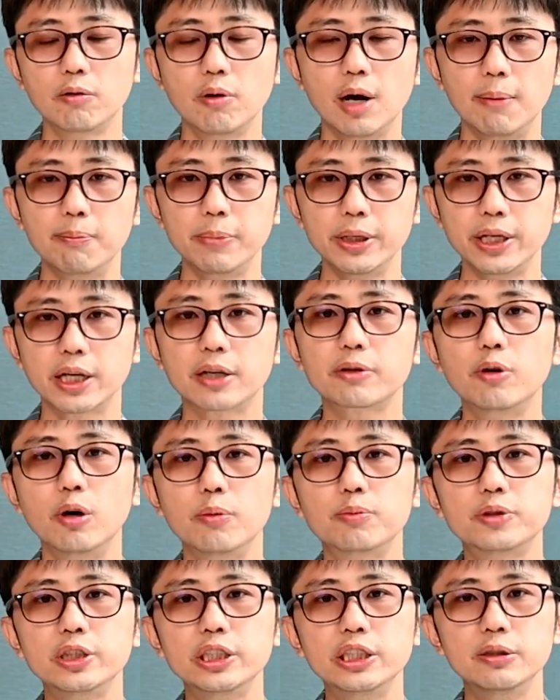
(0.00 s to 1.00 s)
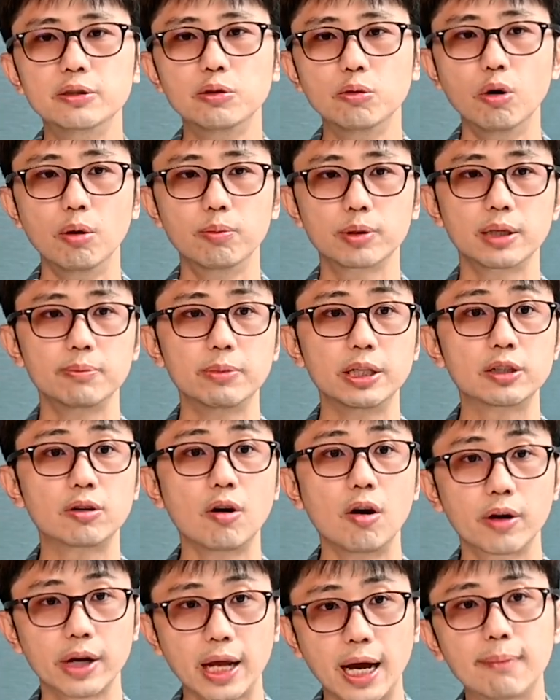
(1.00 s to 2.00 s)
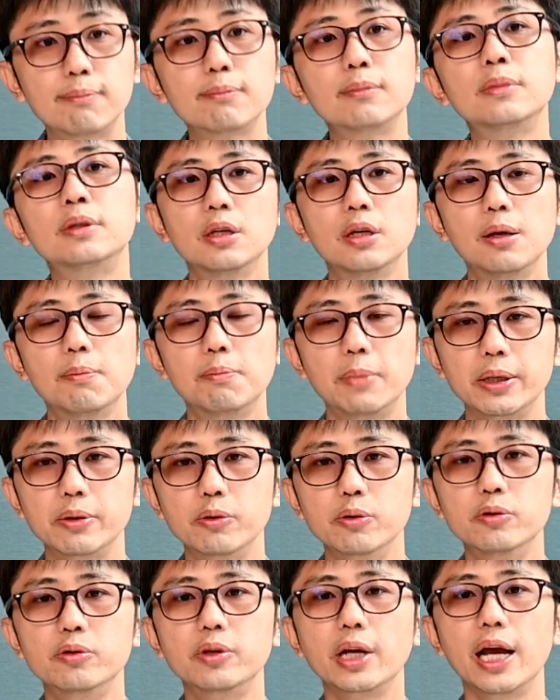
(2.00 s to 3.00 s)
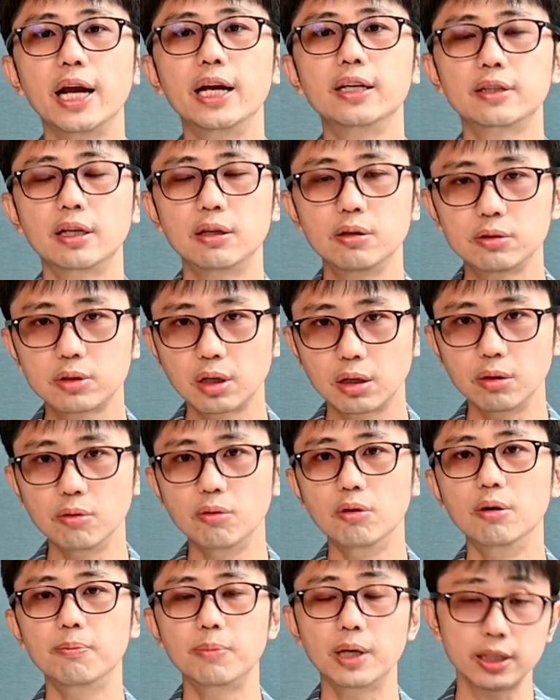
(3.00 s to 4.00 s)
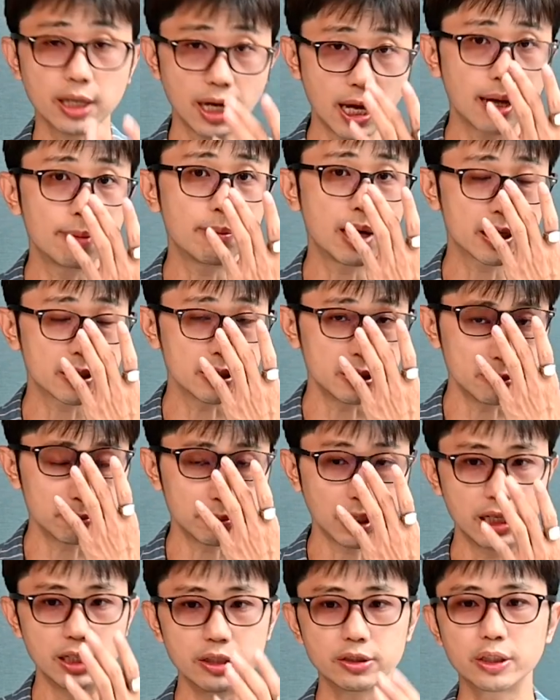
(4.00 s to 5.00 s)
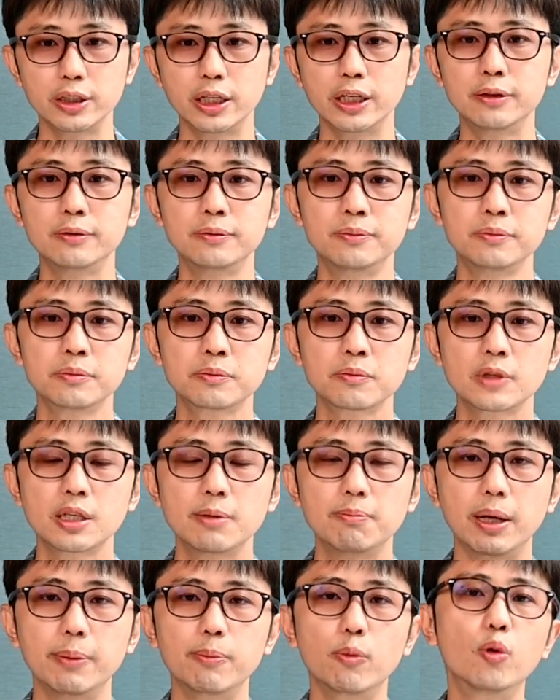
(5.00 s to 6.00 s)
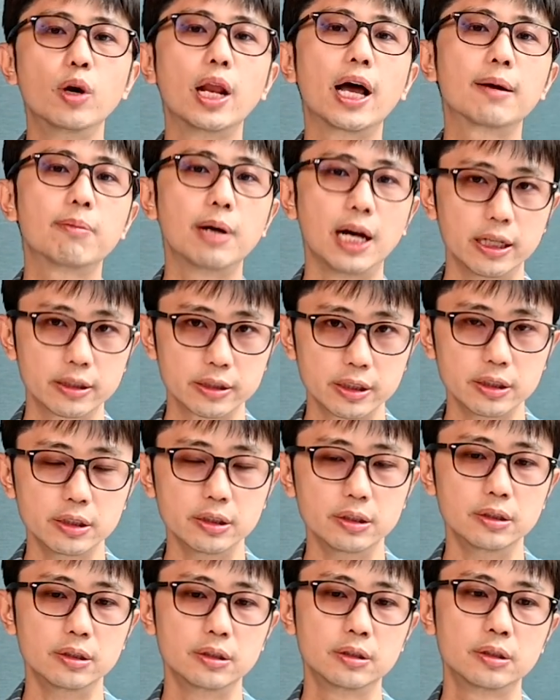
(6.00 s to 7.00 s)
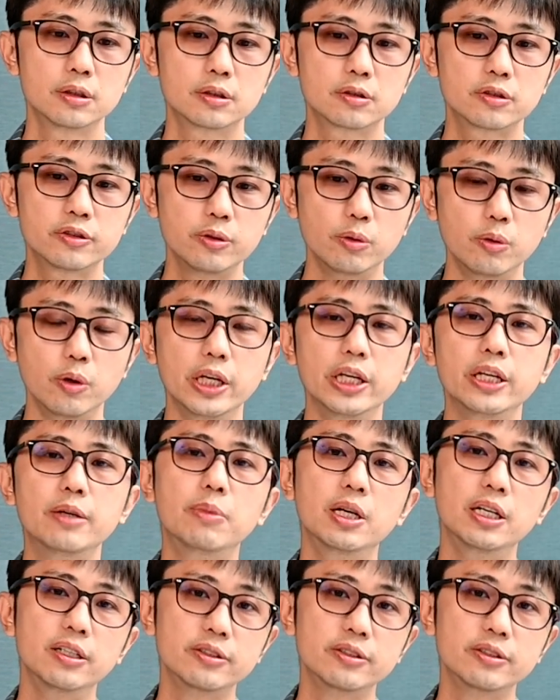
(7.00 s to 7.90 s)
ความเป็นนักรบที่รวมกันเป็นกองทัพ มันรุนแรงทะลุทะลวงประทะมากเกินไปฉะนั้นมันบูล้างผ่านเกิน สวยเบอ